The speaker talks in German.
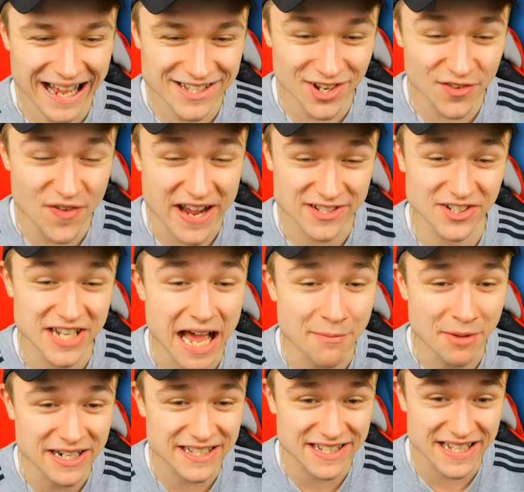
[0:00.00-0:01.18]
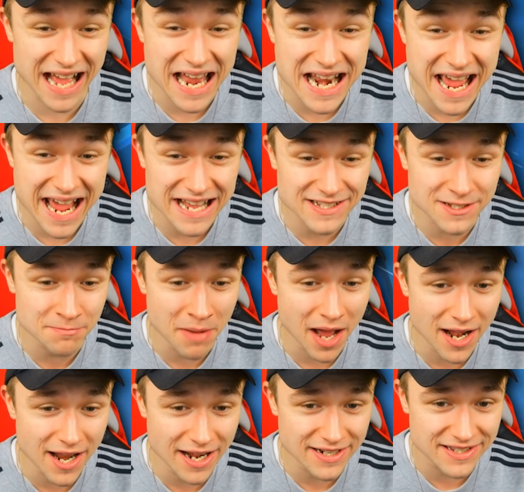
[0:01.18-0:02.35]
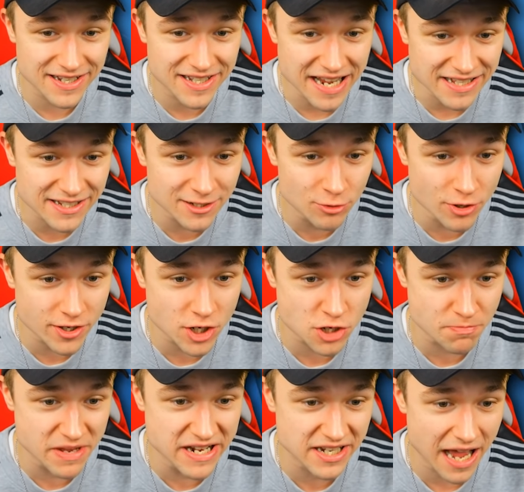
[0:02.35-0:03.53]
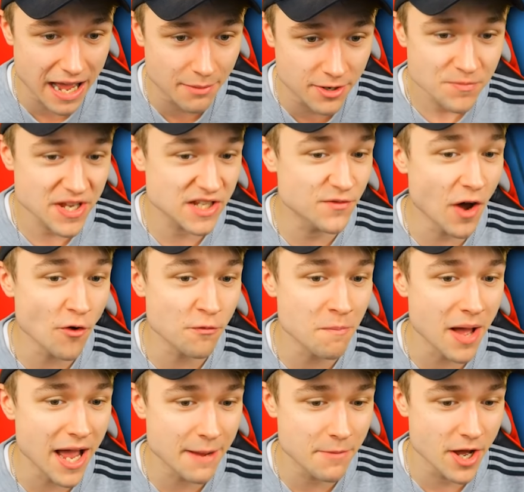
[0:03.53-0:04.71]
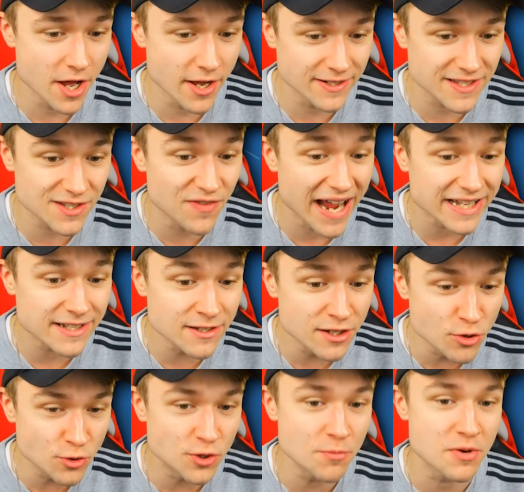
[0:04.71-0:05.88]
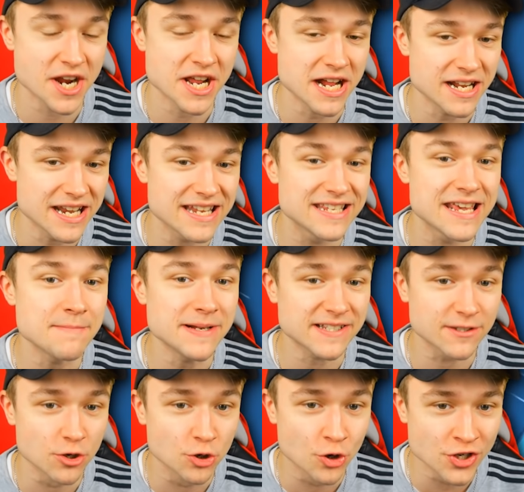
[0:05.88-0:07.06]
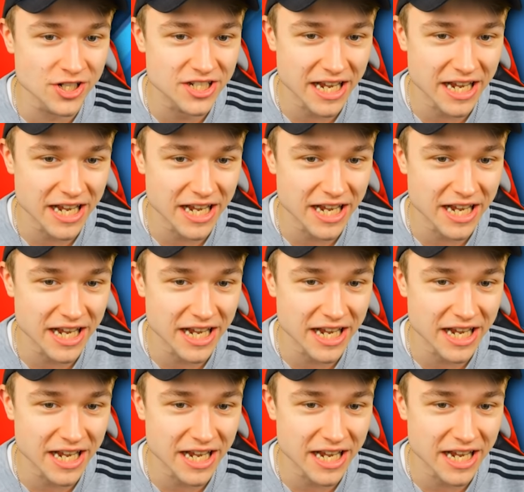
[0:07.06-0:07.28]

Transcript: Also ich weiß auch damals, das allererste Mal, als ich das hier durchgespielt habe, das war auf meinem äh, zweiten YouTube-Kanal, den ich jemals gegründet